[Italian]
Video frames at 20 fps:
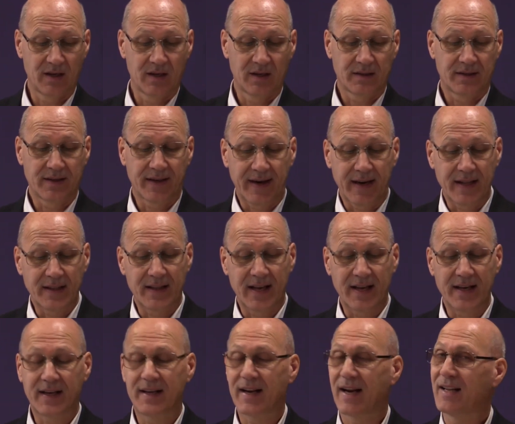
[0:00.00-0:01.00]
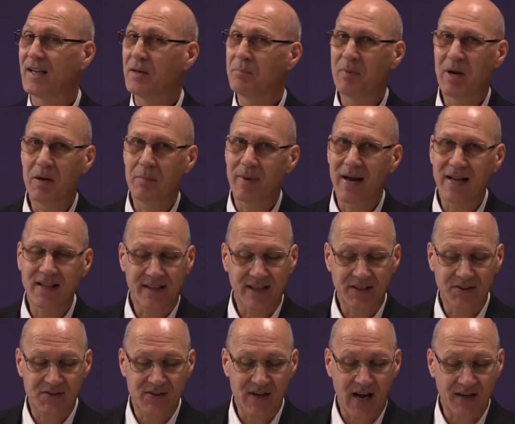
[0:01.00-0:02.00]
Ti rende incredibilmente
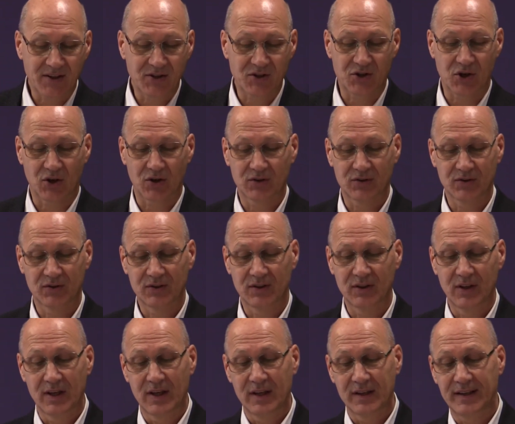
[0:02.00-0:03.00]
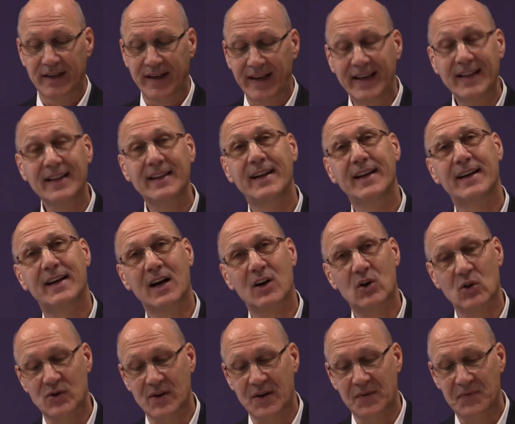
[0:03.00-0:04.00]
saggio ti indica
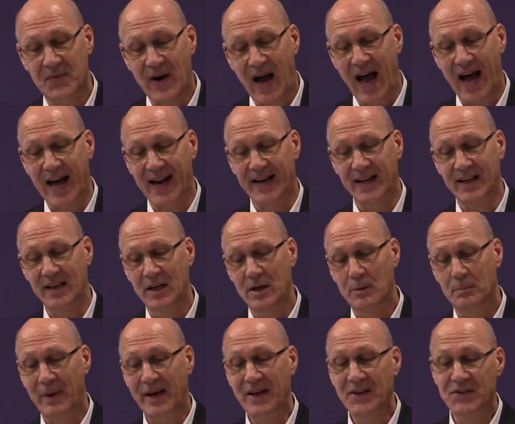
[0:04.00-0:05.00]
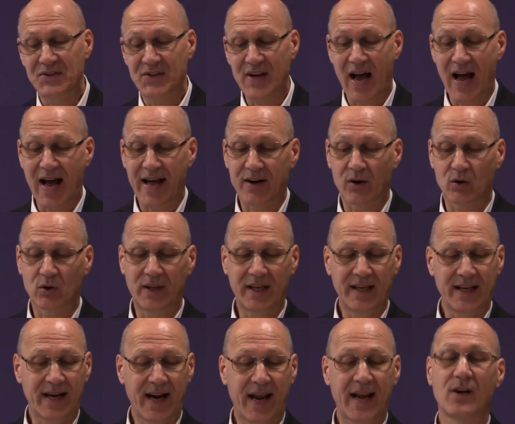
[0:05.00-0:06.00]
cosa fare, pensare o
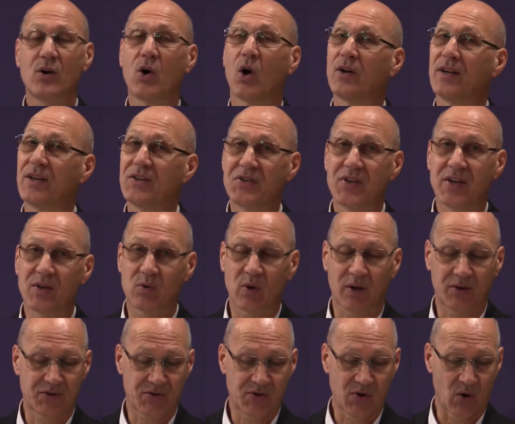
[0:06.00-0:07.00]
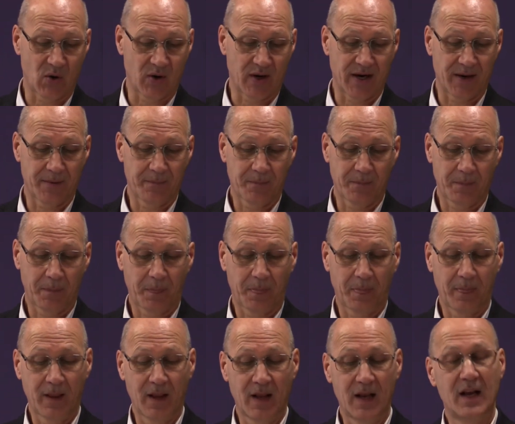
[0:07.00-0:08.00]
dire in ogni situazione.
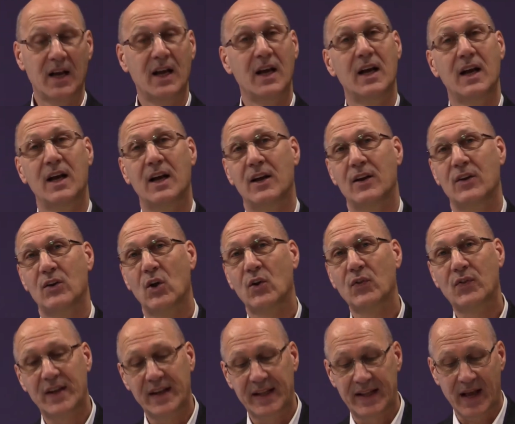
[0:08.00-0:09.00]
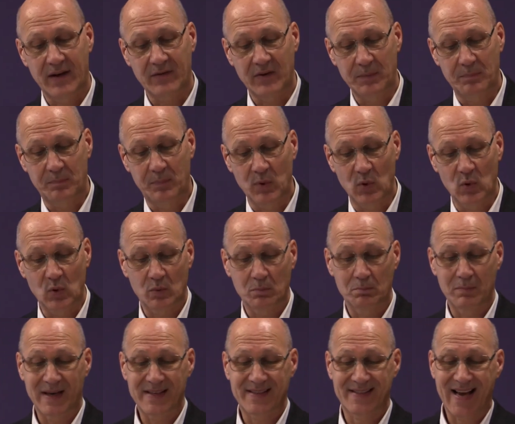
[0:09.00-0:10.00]
Non ti devi più
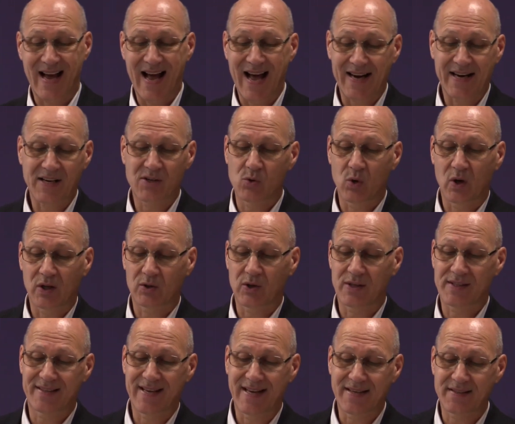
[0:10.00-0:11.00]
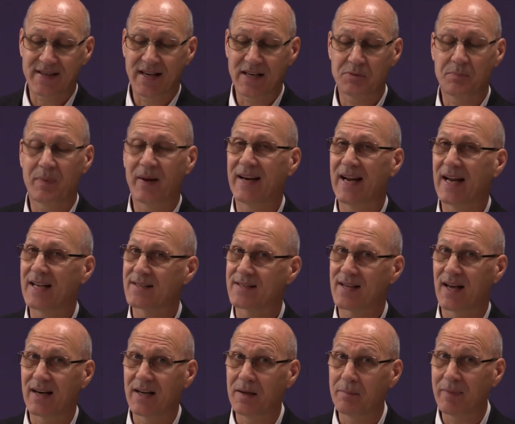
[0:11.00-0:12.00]
basare sulla tua stessa
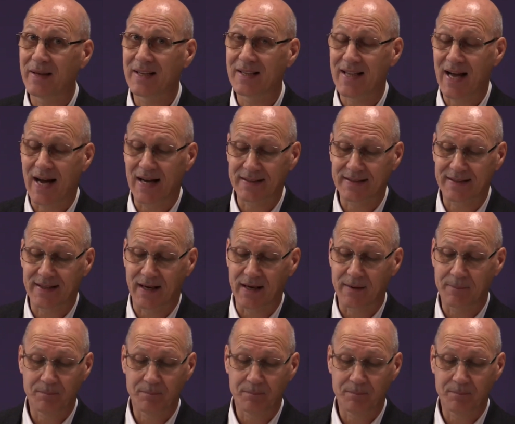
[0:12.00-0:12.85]
esperienza limitata.